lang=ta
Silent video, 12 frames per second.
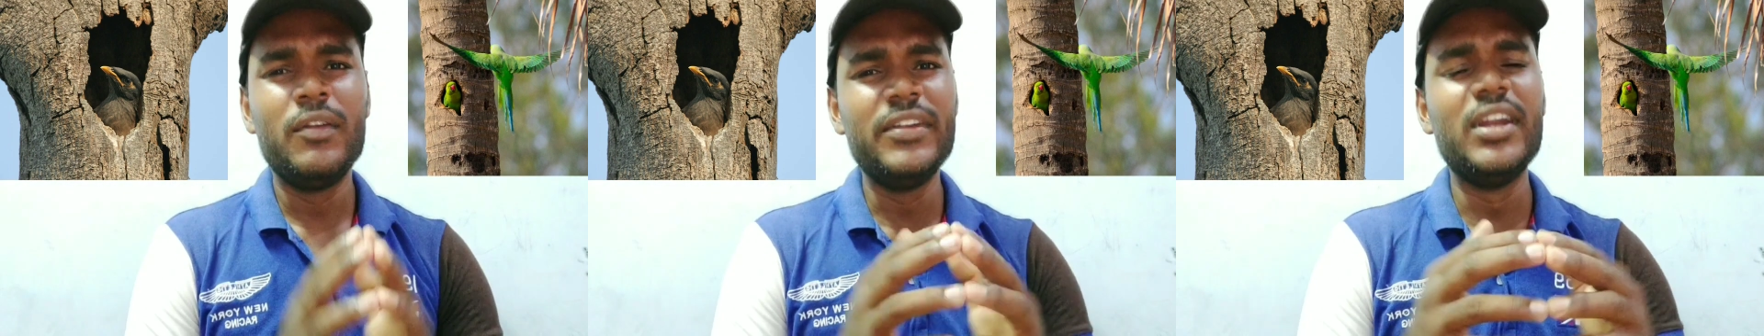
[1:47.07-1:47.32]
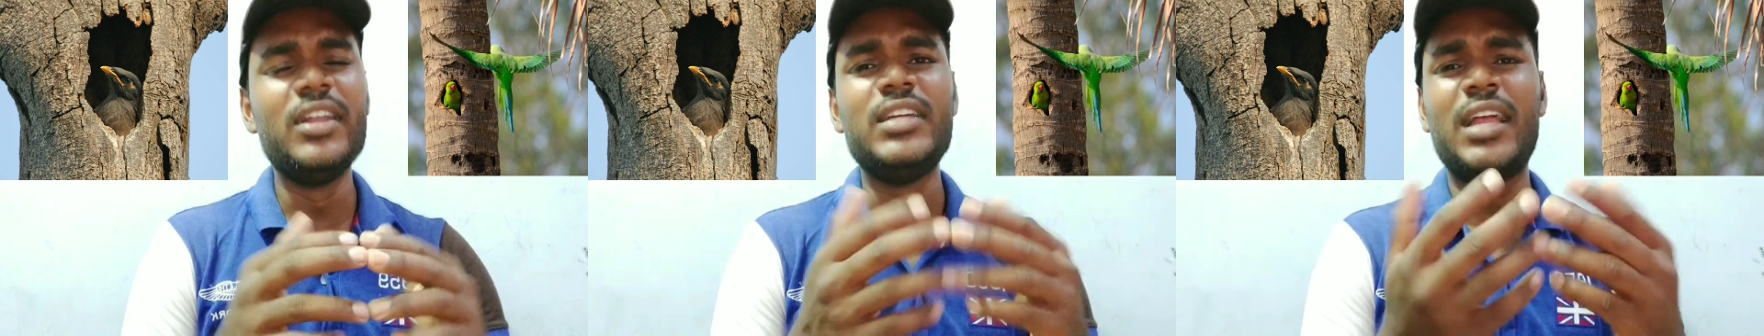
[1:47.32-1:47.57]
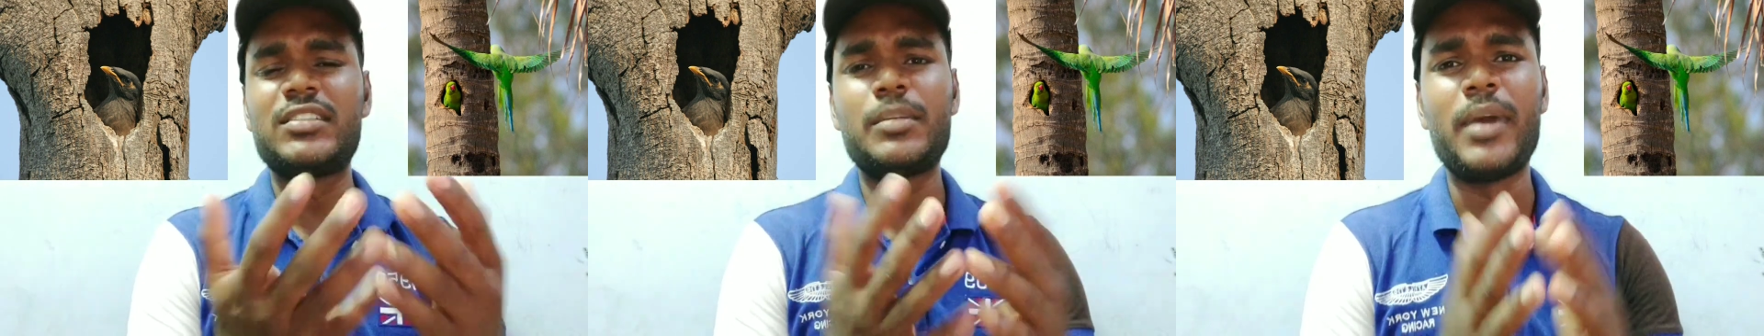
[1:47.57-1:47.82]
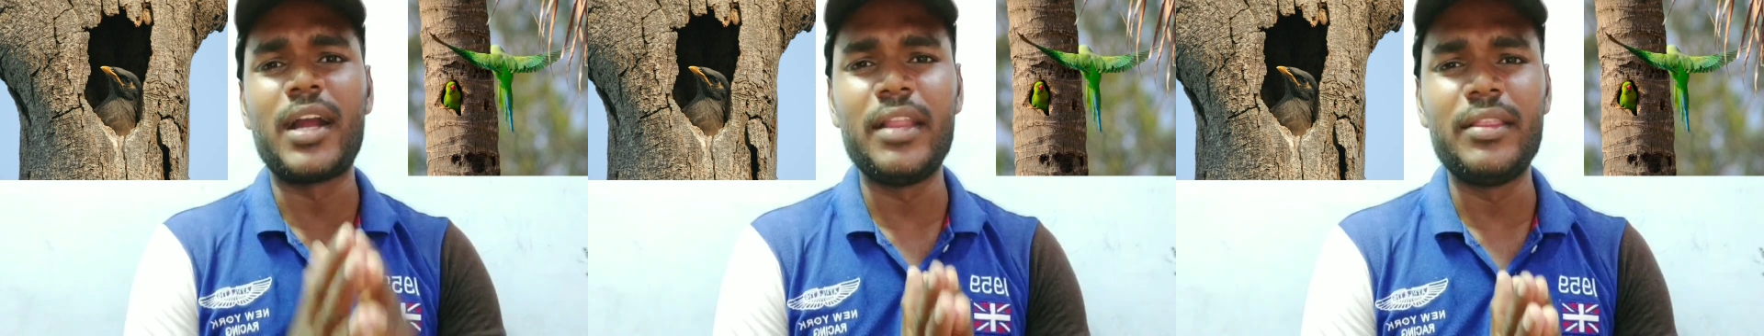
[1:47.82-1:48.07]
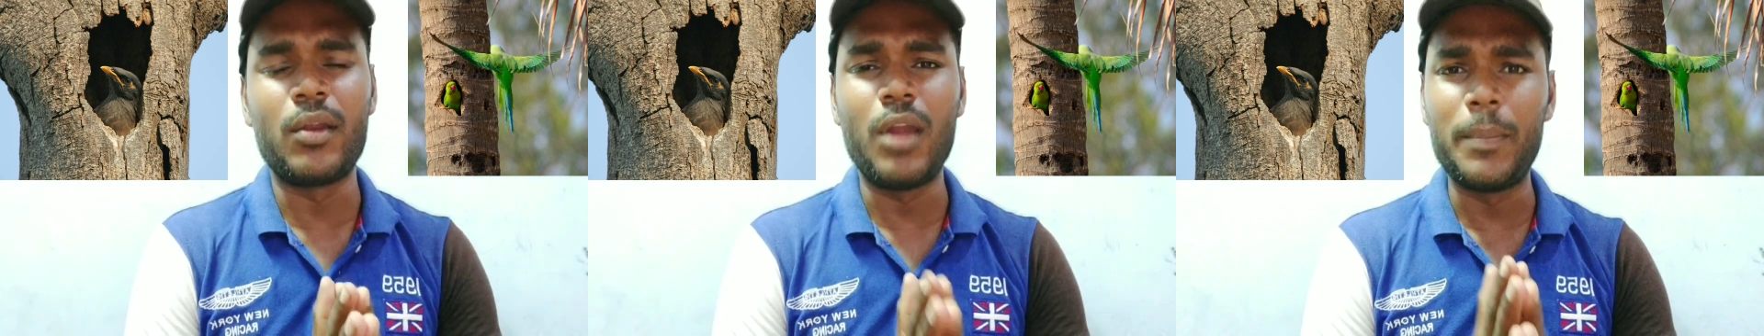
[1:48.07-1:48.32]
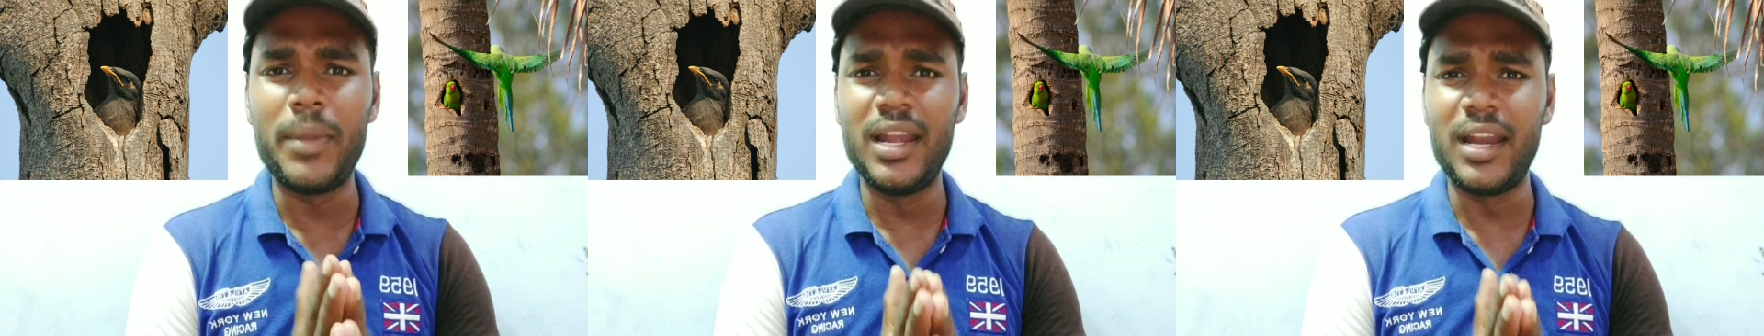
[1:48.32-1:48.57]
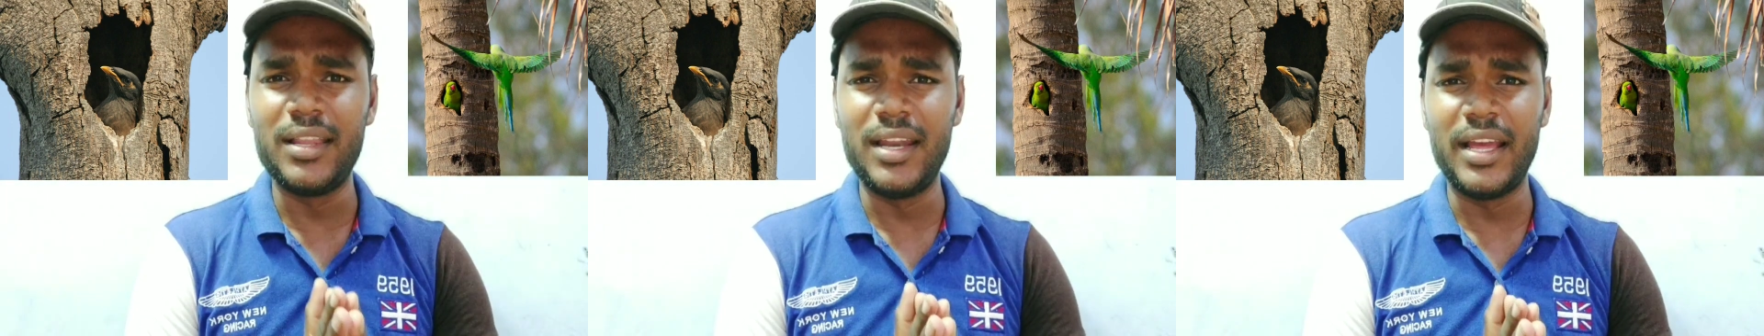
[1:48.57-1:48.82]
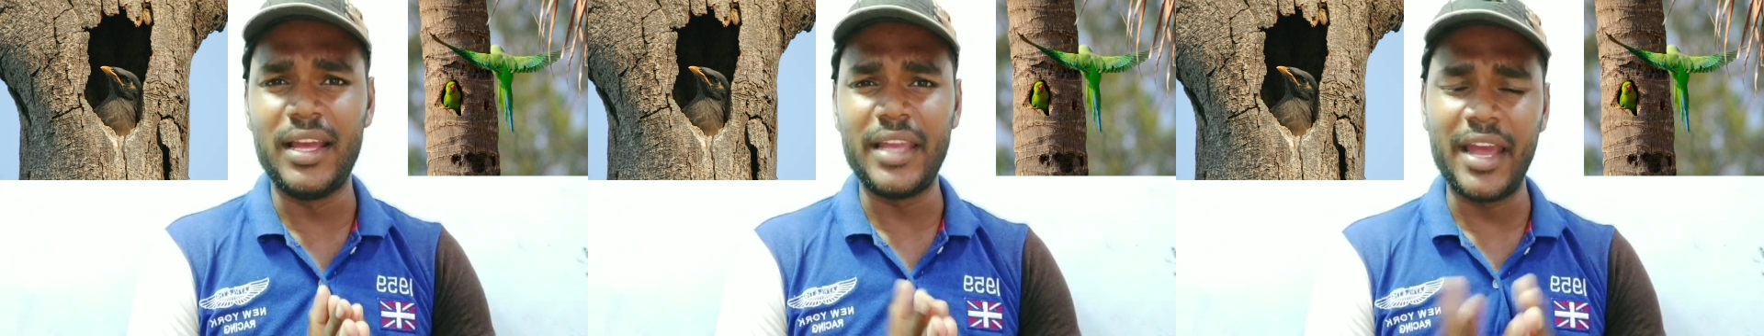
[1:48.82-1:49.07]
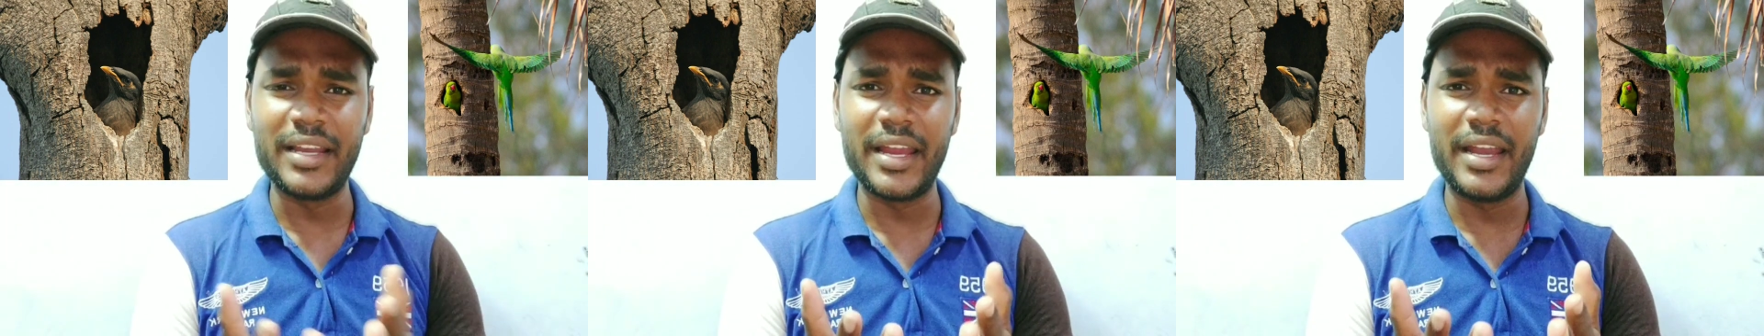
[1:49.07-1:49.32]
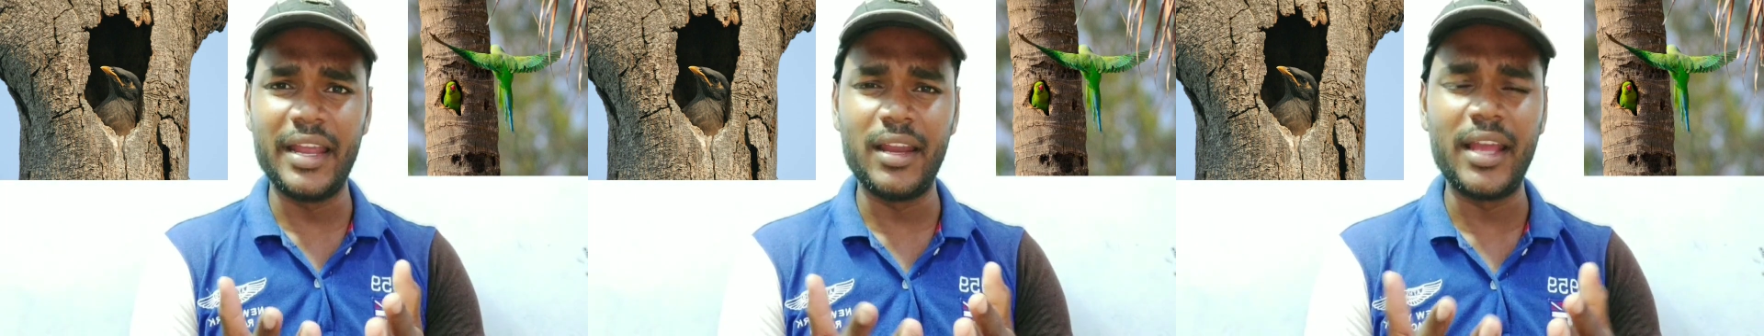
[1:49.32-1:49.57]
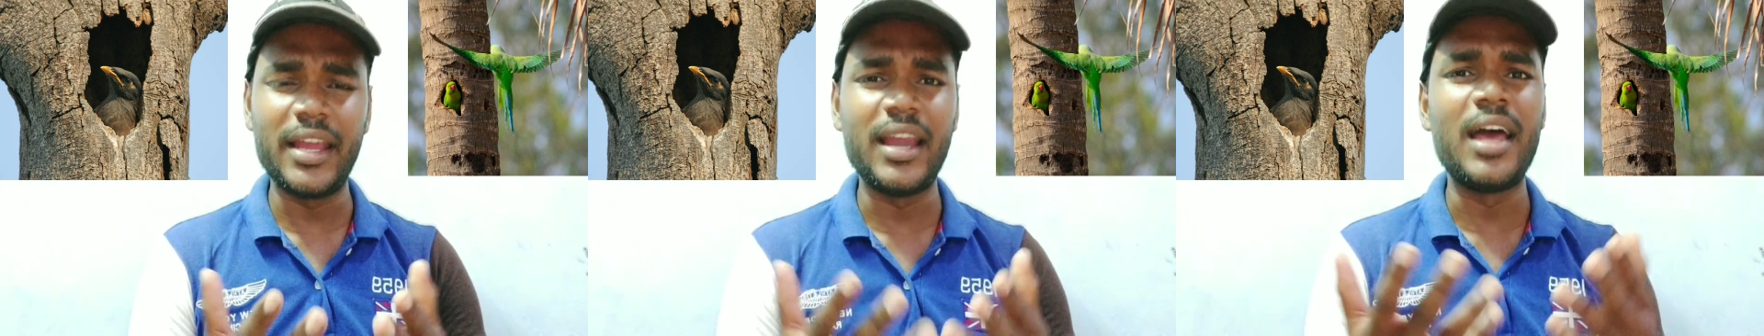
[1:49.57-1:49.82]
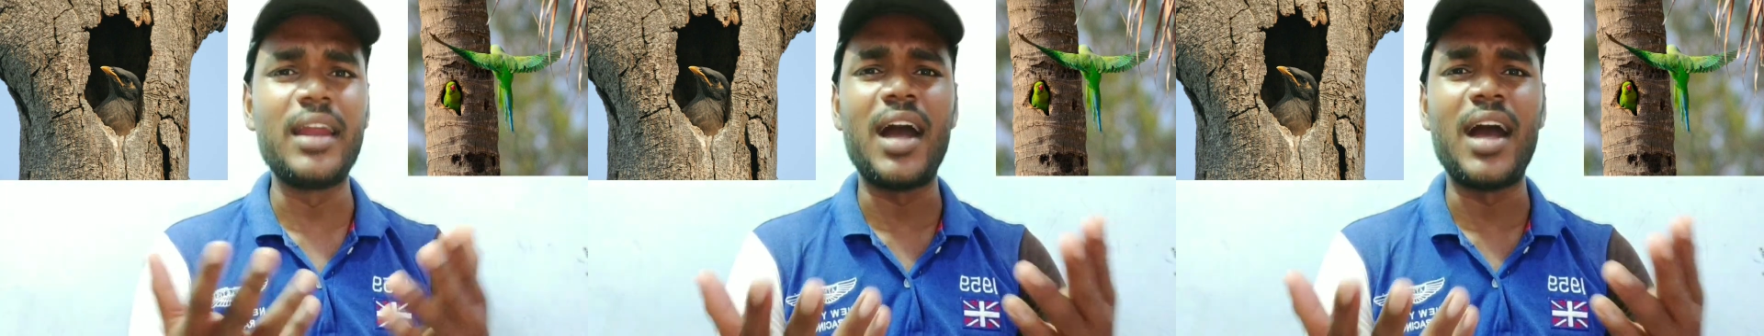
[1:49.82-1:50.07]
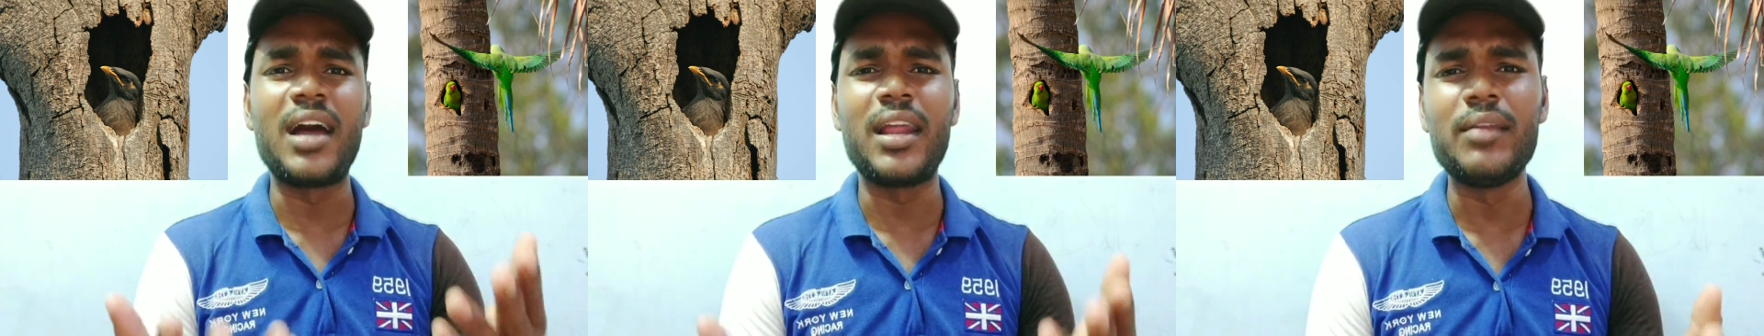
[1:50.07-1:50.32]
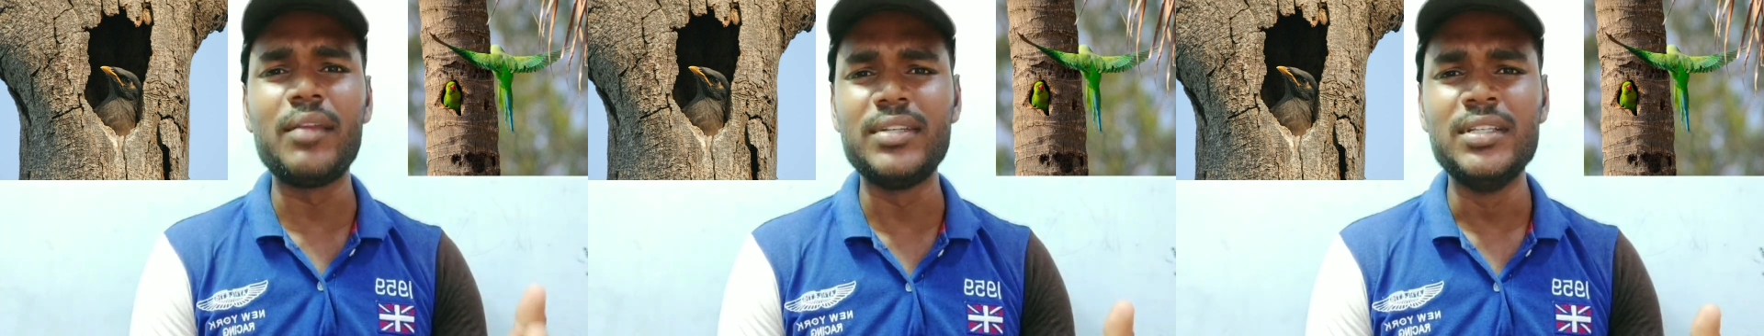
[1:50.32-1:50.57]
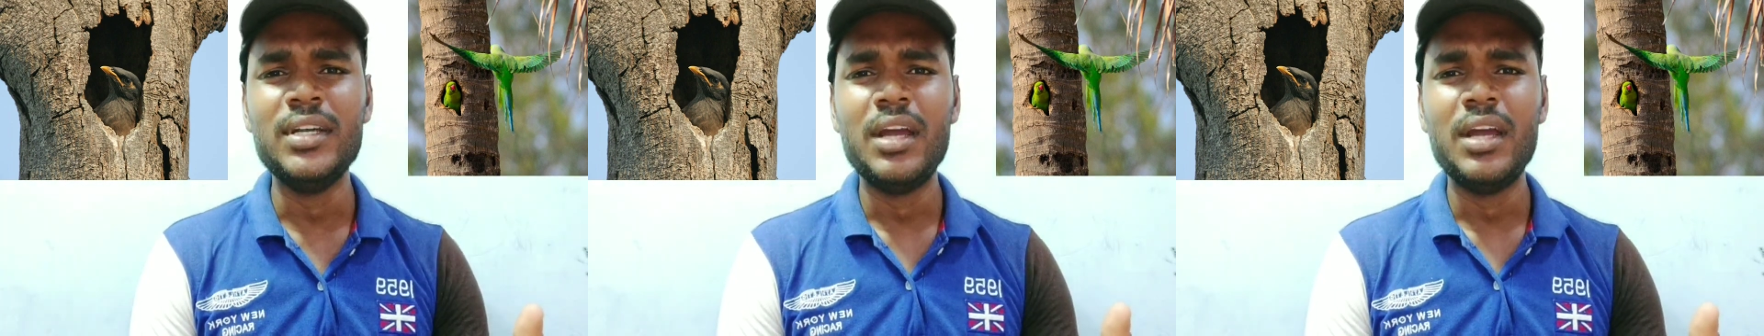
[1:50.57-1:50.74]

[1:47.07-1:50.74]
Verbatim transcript: வீடு இலவசமாக கட்டித்தரணும் அப்படின்றது இல்லை ஏன்னு கேட்டிங்கன்னா எல்லாருக்கும் ஆறு அறிவு